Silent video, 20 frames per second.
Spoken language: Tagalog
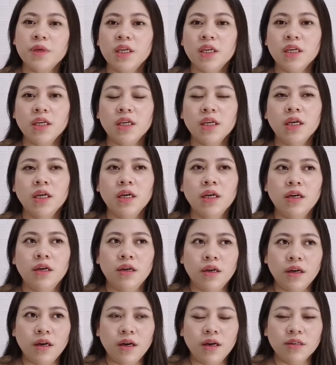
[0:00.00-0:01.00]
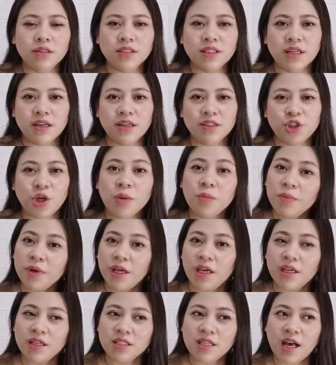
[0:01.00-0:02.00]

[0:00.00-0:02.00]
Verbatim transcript: me, sa syempre